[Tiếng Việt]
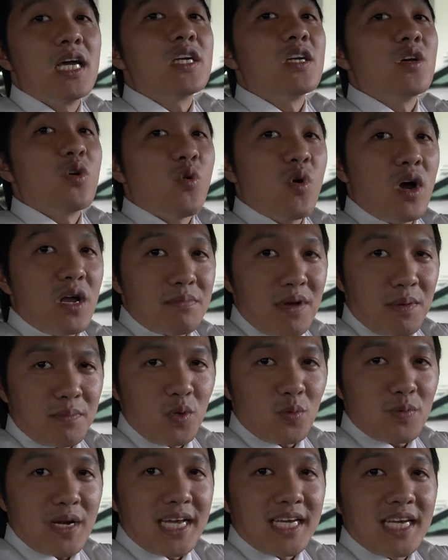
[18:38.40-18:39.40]
đừng quên bấm
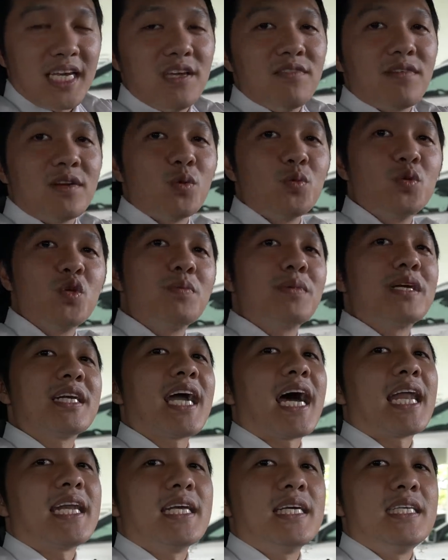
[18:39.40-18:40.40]
nút đăng ký và nút chuông bên
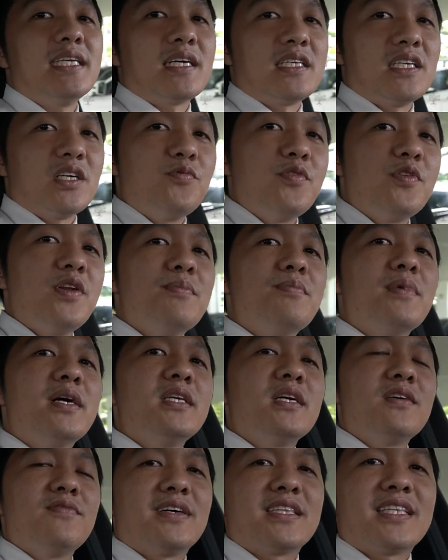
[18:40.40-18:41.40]
cạnh để nhận những video mới
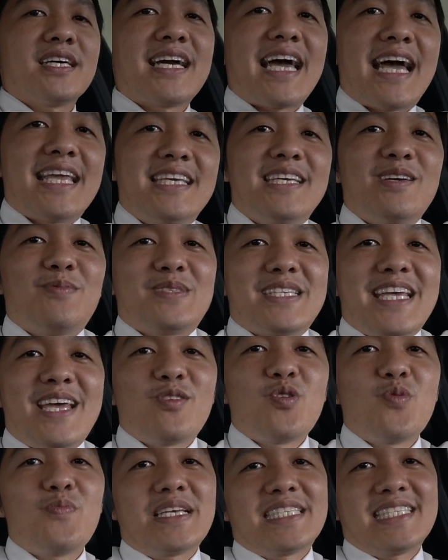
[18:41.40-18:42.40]
nhất về tất cả những dòng xe
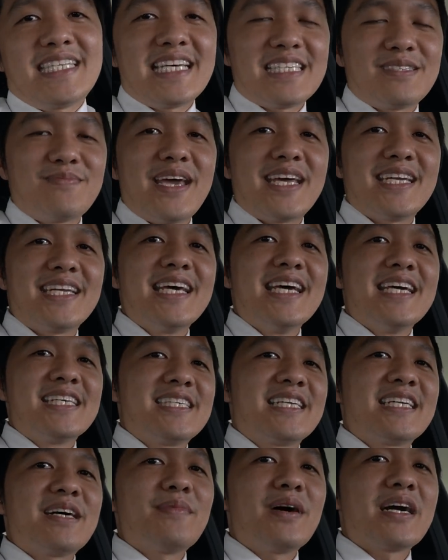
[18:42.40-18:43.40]
của Mercedes-Benz
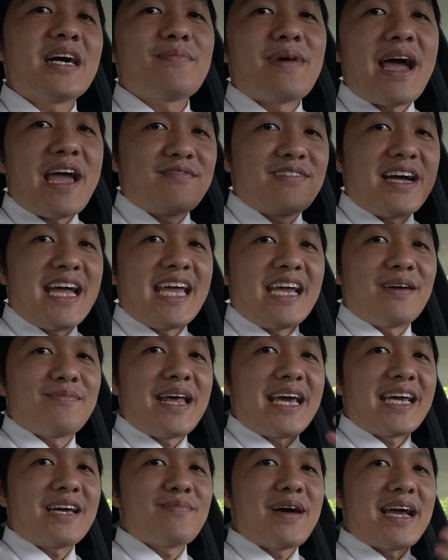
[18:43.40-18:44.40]
xin cảm Cảm ơn các bạn và hẹn gặp
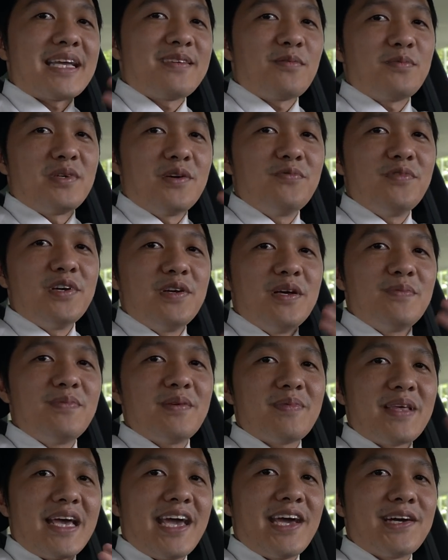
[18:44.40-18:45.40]
lại các bạn trong những video
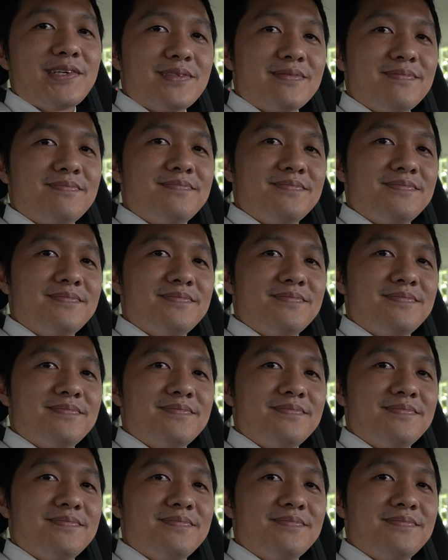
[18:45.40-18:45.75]
tiếp theo.